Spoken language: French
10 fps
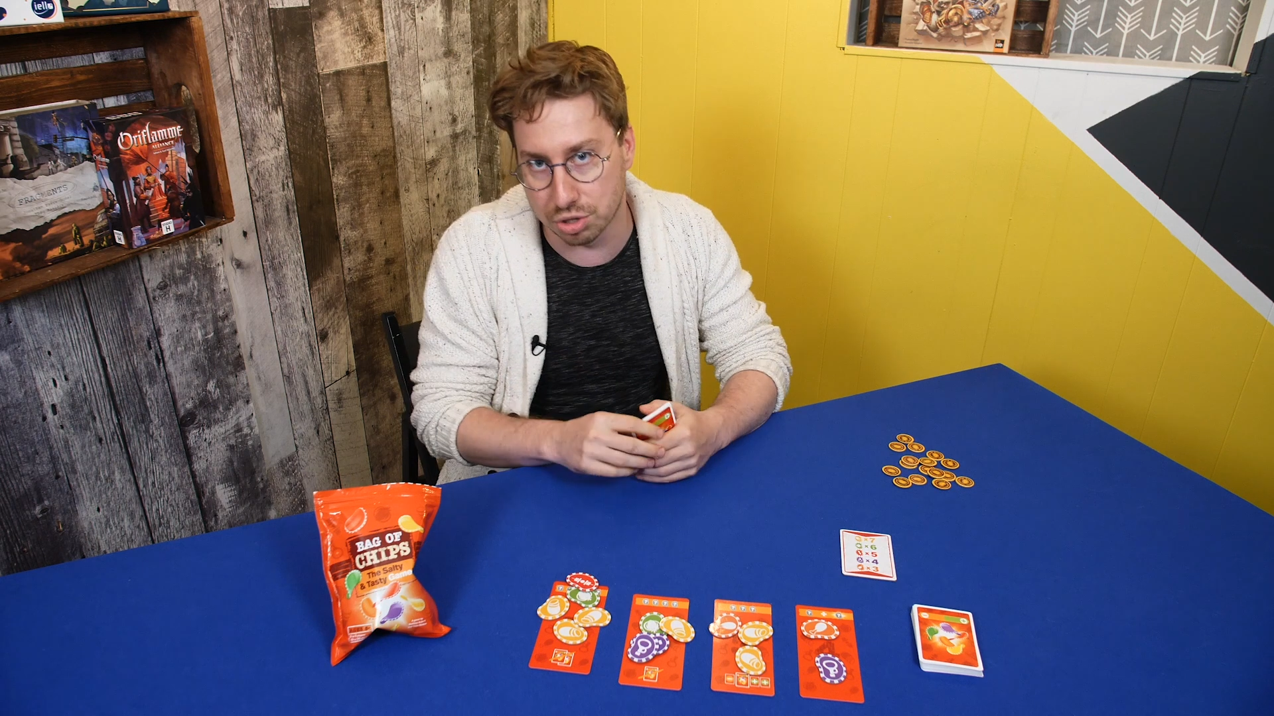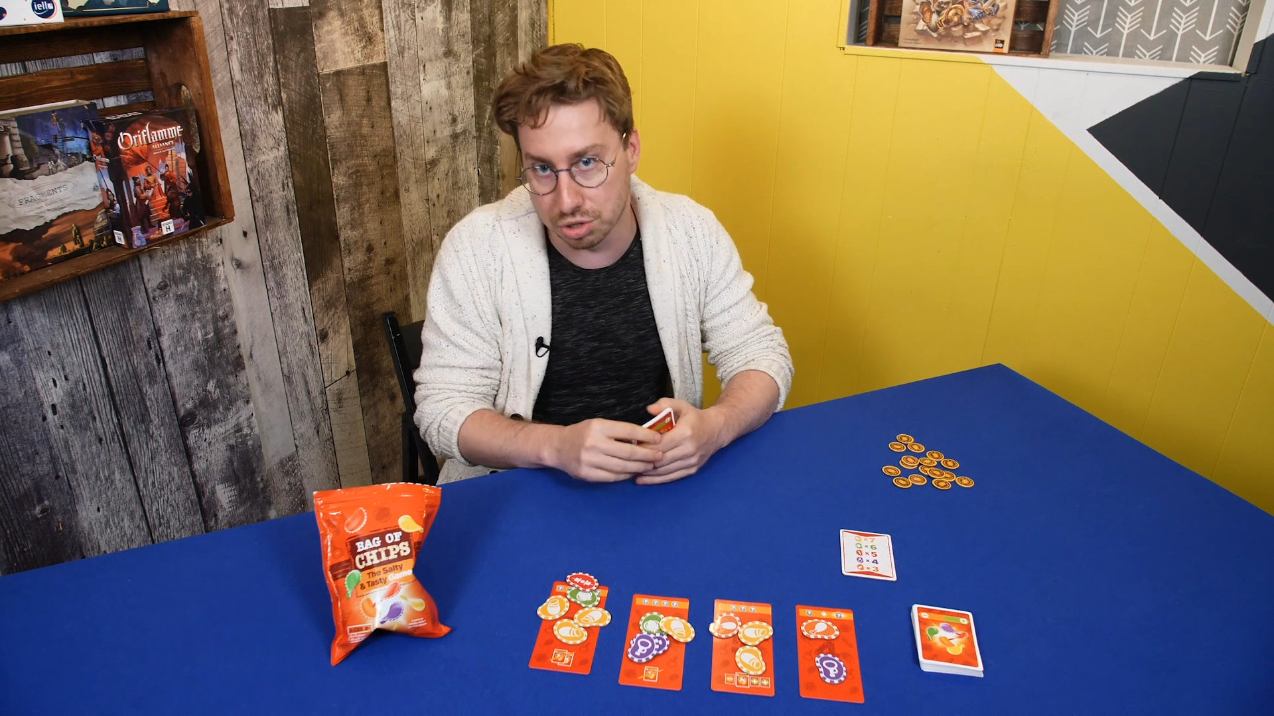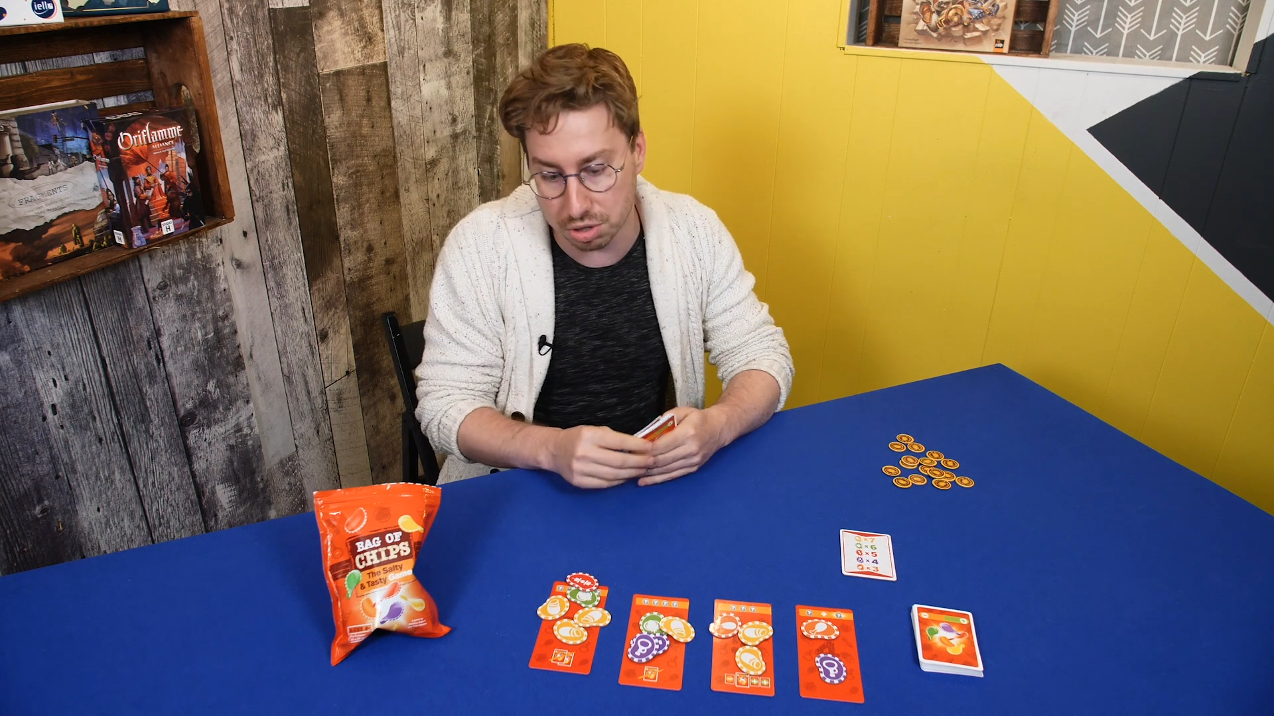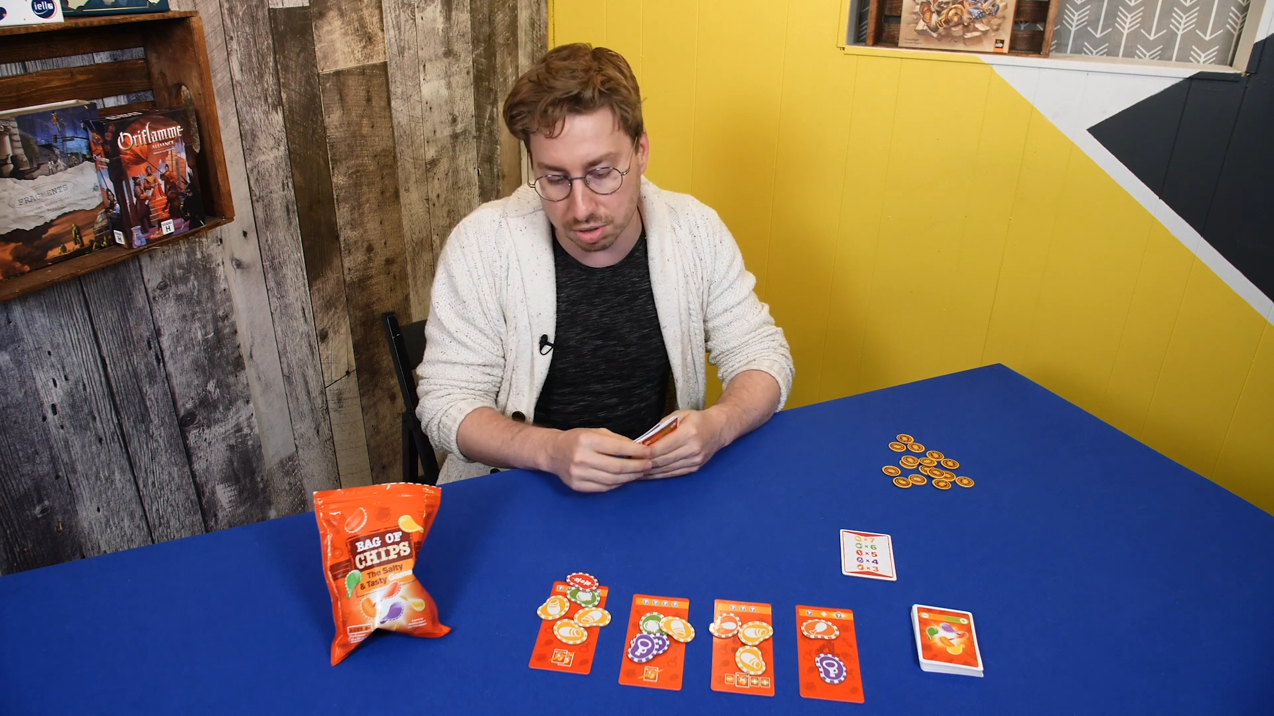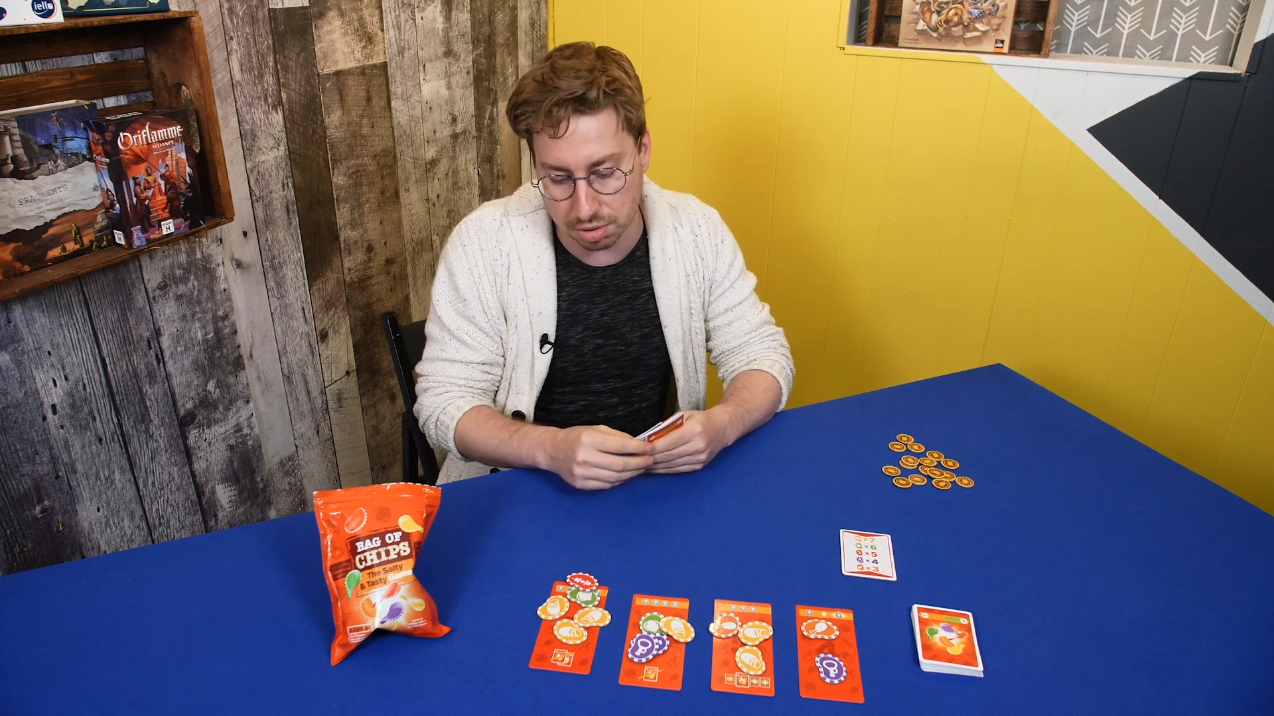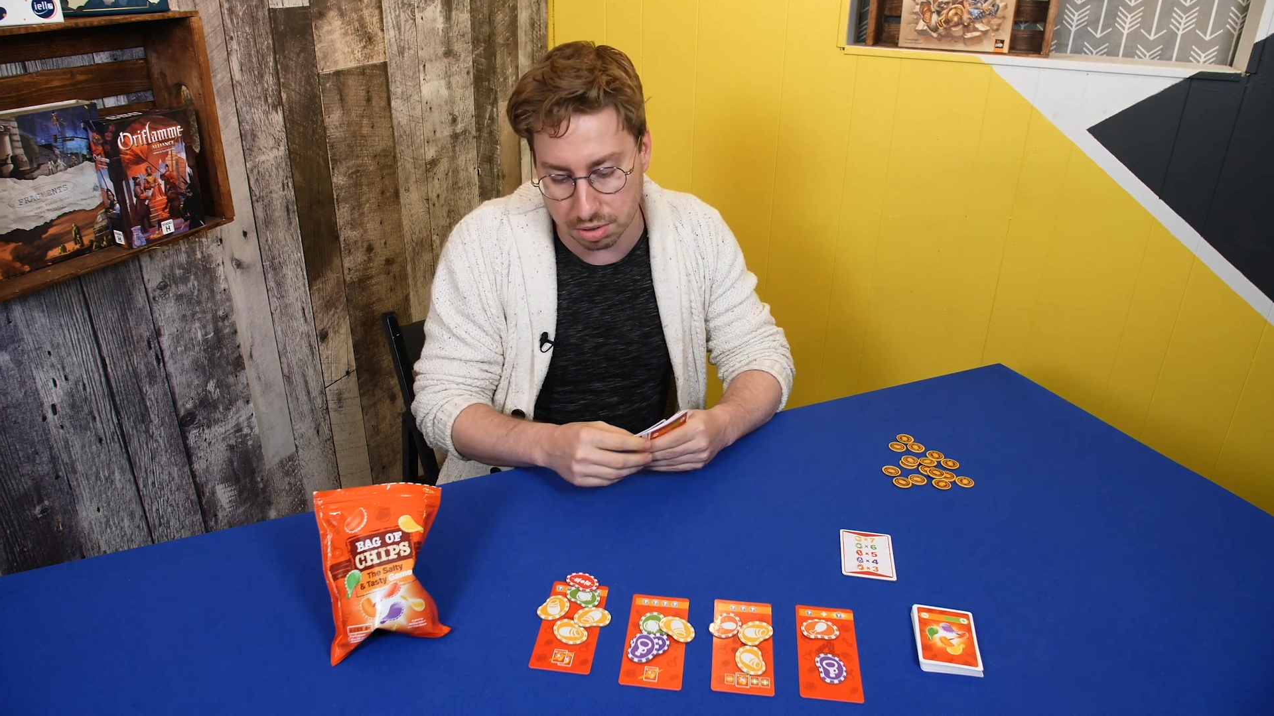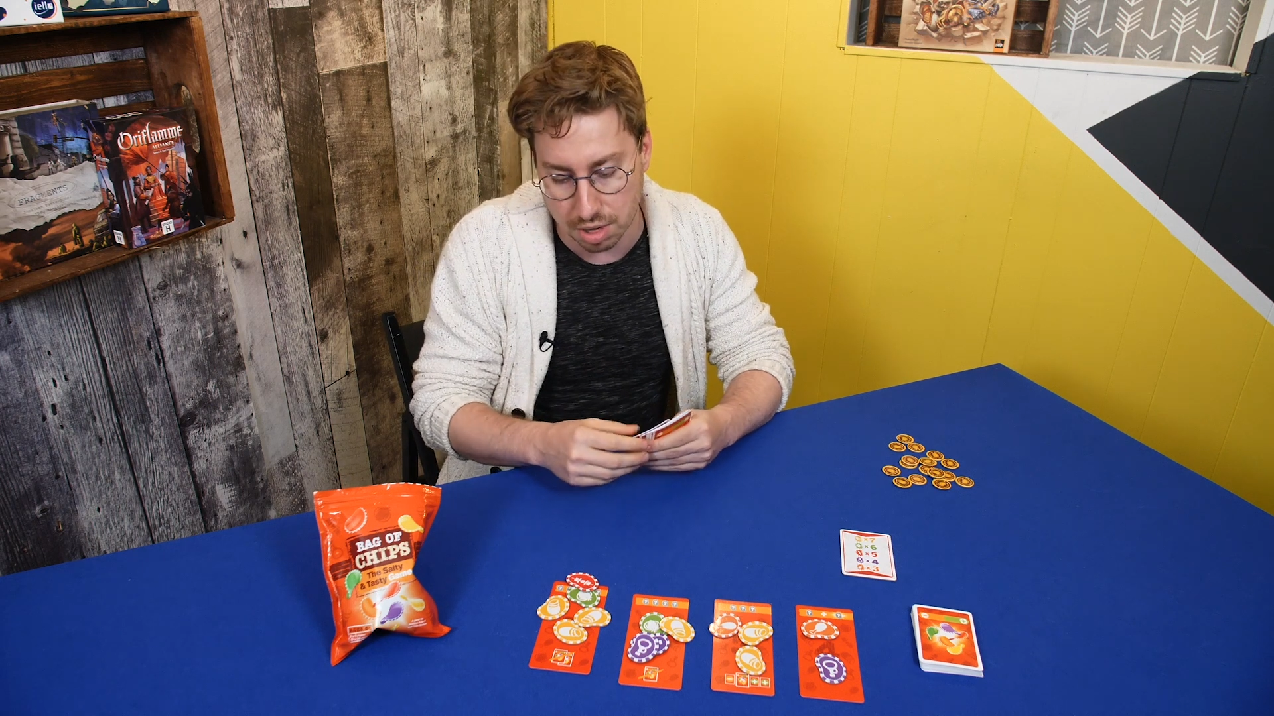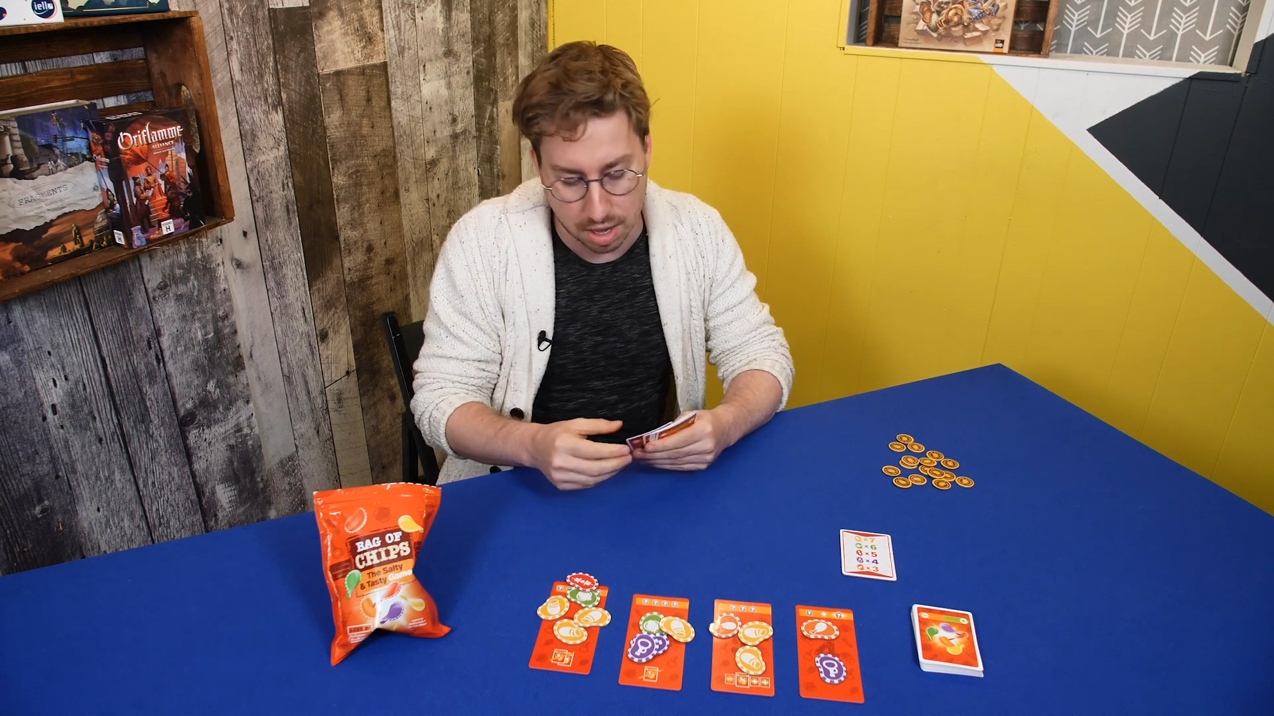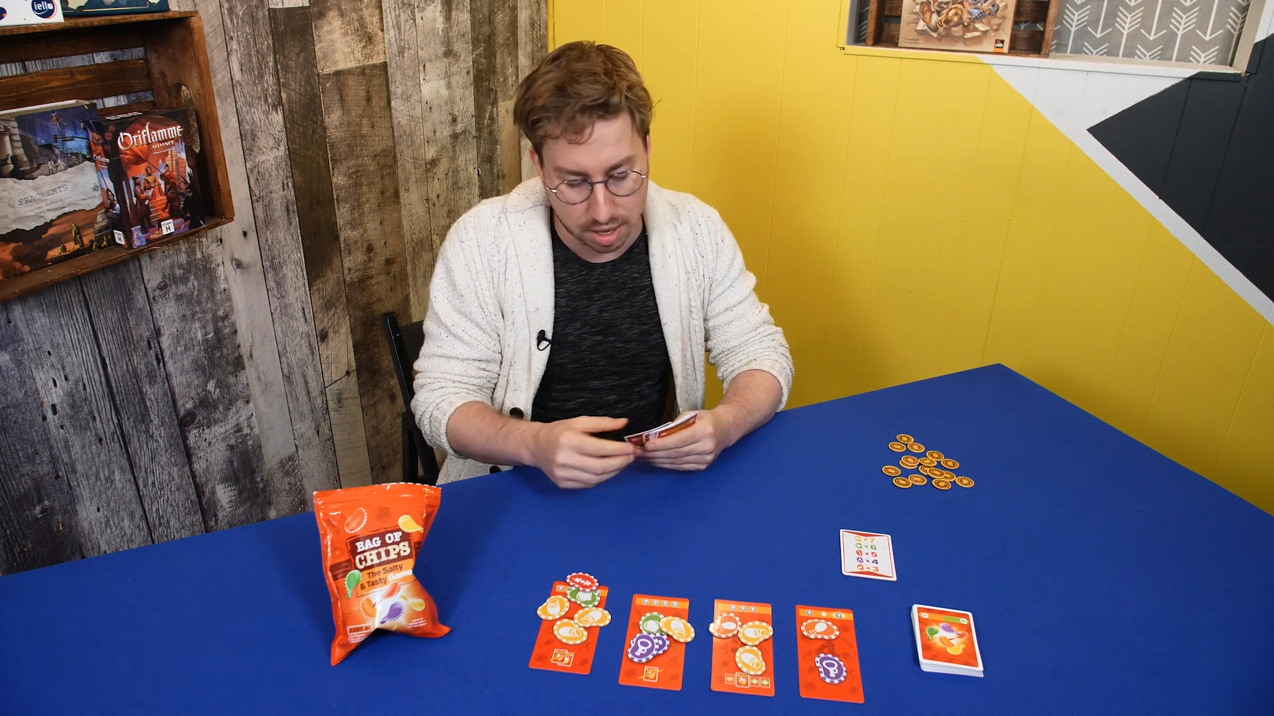juste